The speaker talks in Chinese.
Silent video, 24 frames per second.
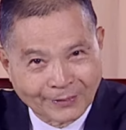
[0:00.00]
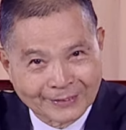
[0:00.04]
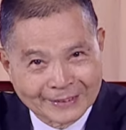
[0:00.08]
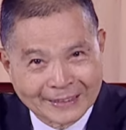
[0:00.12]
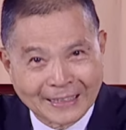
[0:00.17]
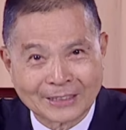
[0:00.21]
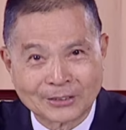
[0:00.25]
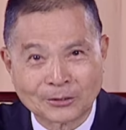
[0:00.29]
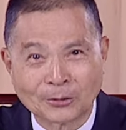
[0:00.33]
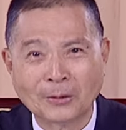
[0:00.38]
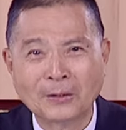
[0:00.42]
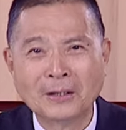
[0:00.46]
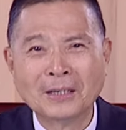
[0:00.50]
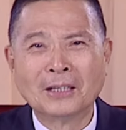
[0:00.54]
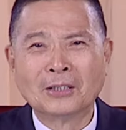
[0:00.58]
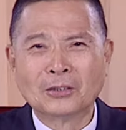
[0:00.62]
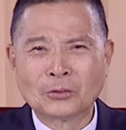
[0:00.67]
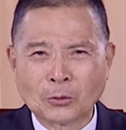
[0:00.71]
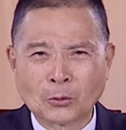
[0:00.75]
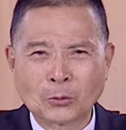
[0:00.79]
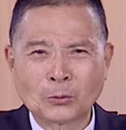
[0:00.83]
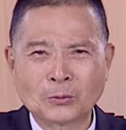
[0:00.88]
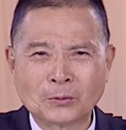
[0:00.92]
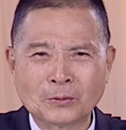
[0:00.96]
现在说
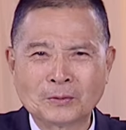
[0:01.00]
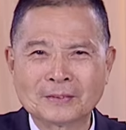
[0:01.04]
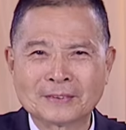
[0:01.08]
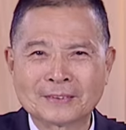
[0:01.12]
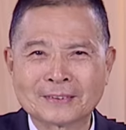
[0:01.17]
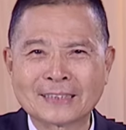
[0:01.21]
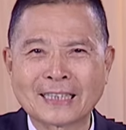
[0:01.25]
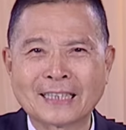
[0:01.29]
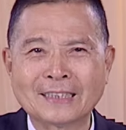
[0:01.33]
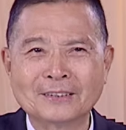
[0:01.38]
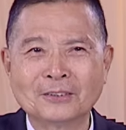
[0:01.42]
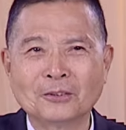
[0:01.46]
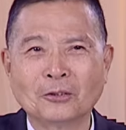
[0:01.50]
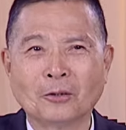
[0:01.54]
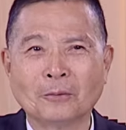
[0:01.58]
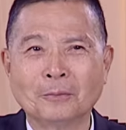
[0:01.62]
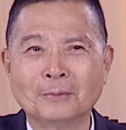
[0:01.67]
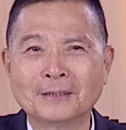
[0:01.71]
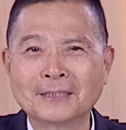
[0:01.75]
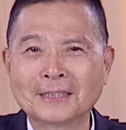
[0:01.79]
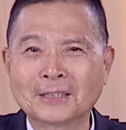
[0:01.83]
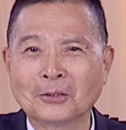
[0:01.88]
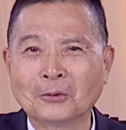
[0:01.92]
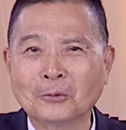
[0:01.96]
都占了我
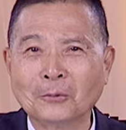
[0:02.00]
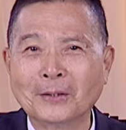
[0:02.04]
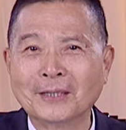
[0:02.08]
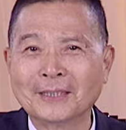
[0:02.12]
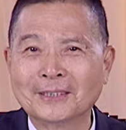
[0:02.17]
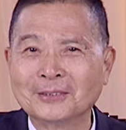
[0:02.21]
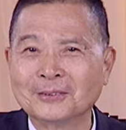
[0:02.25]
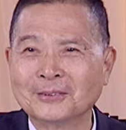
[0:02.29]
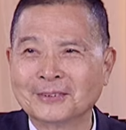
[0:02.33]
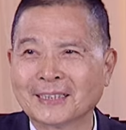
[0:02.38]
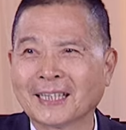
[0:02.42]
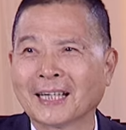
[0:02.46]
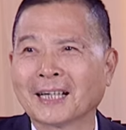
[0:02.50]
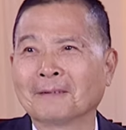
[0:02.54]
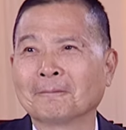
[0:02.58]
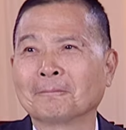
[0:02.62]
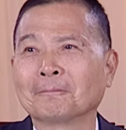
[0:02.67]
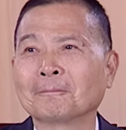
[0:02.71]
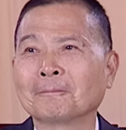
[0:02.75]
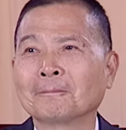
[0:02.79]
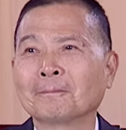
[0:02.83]
们那个位置这样，